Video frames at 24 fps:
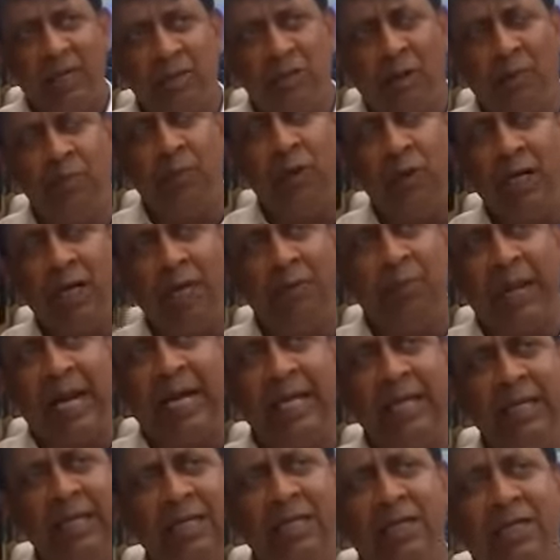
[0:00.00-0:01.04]
সম্পূর্ণই
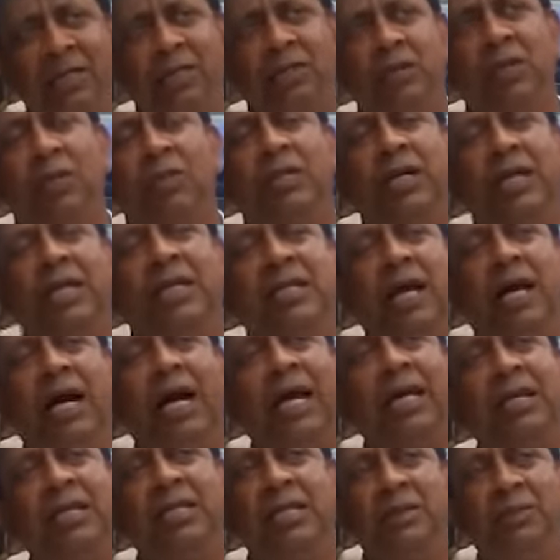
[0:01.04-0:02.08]
প্ল্যানিং তো সেই
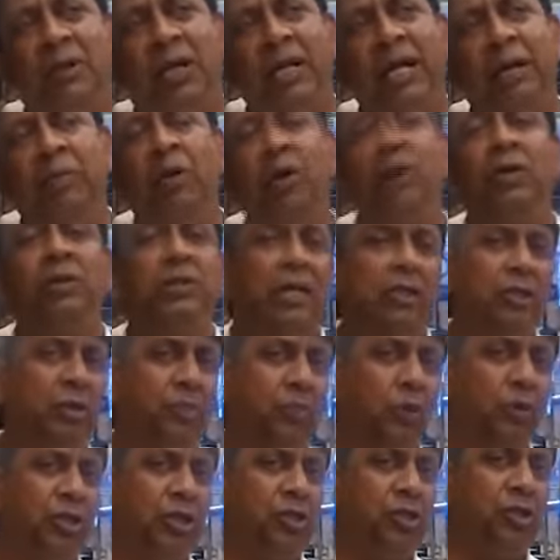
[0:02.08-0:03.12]
জায়গায় কি বলে এবং যাদের
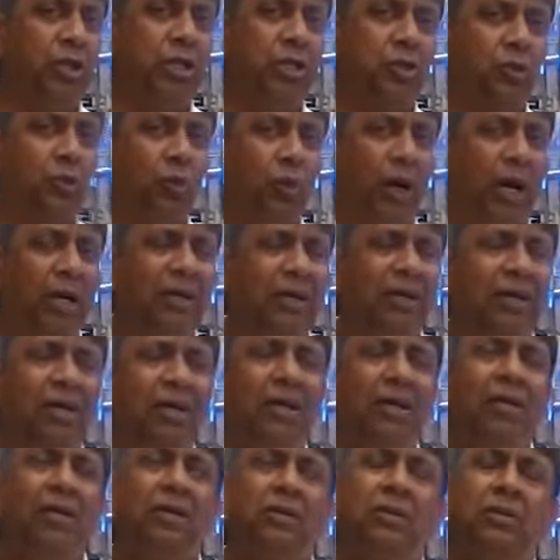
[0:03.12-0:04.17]
পঁচিশ জনের স্কোয়াড
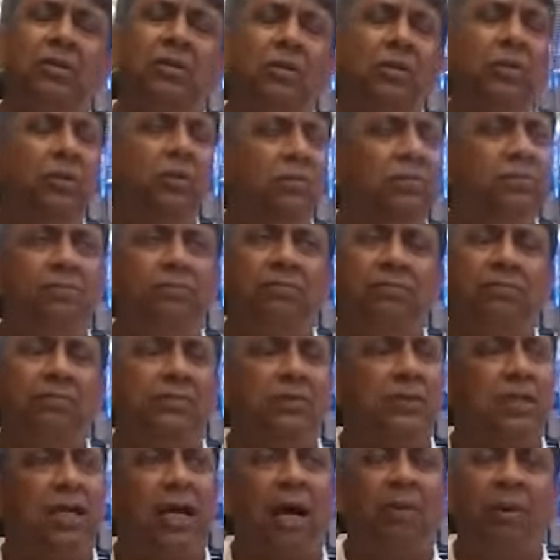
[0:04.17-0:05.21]
তো
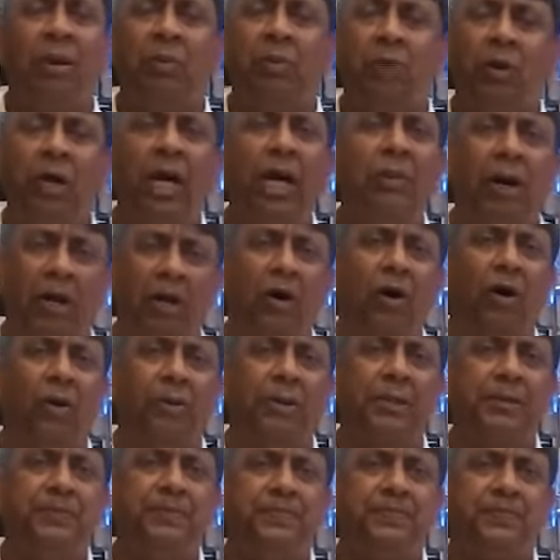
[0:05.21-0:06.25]
আমার মনে হয় ভালো হবে
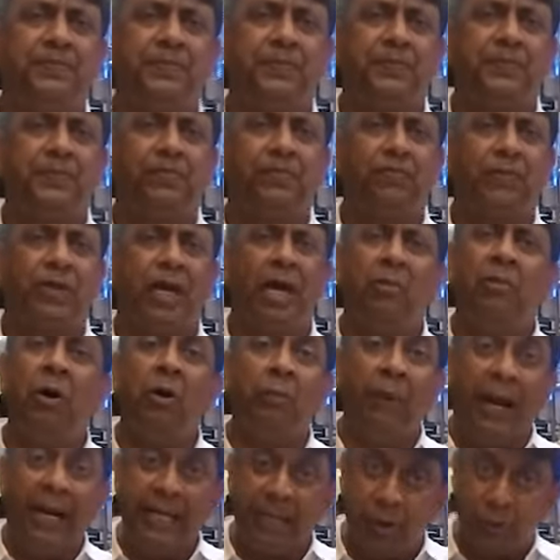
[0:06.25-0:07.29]
এবং
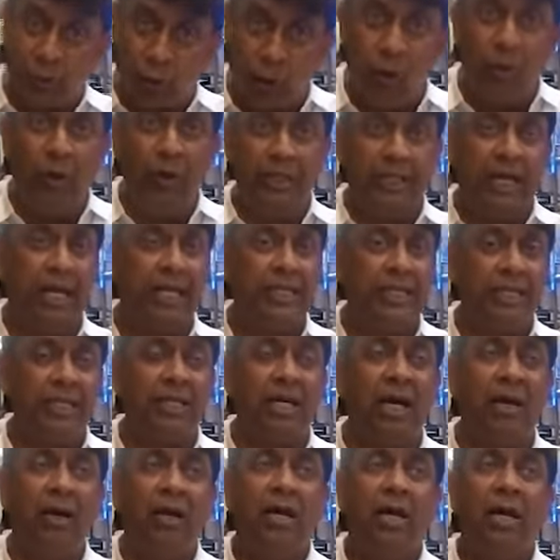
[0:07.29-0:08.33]
ম্যানেজ করবে ওই
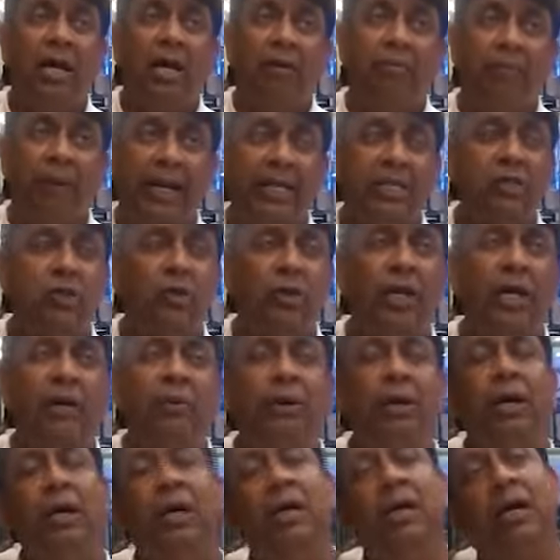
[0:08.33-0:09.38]
চ্যালেঞ্জিংটা ম্যানেজ করে
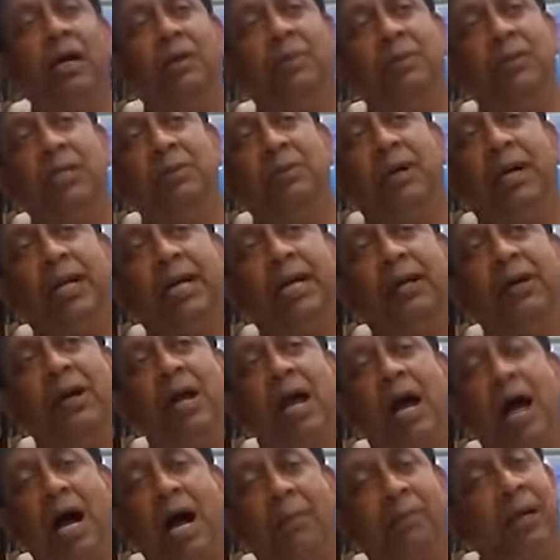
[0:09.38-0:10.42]
ওই কী বলে
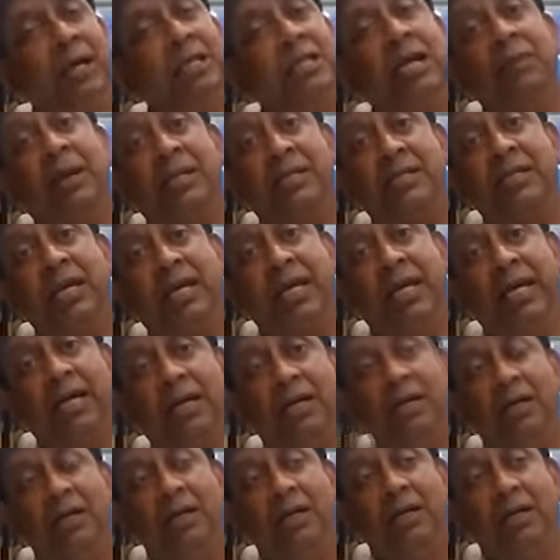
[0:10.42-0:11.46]
আফগানিস্তান ম্যাচ থেকে
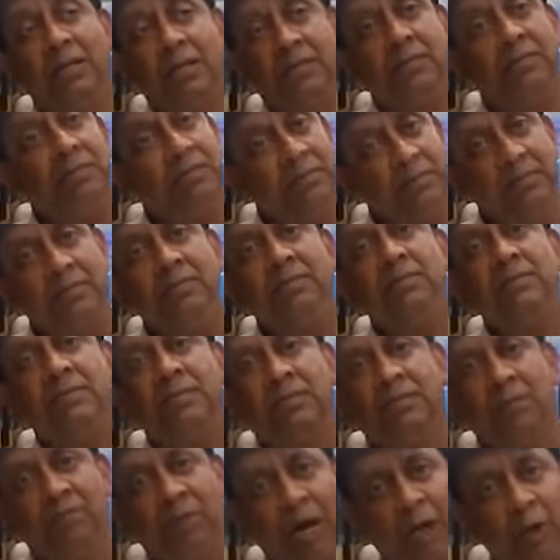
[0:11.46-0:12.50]

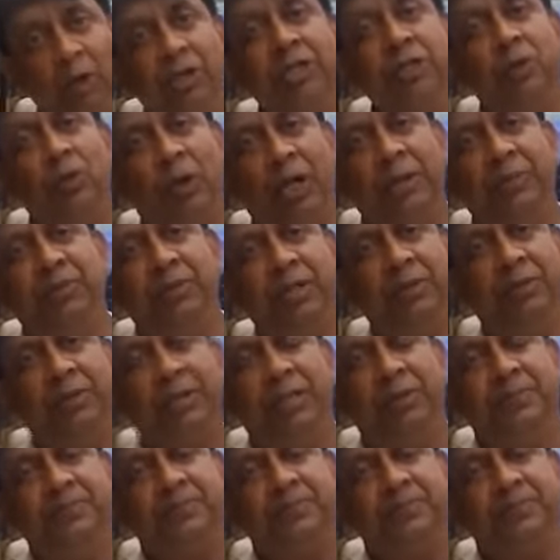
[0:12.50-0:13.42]
ভালো কিছু করেই ফিরবে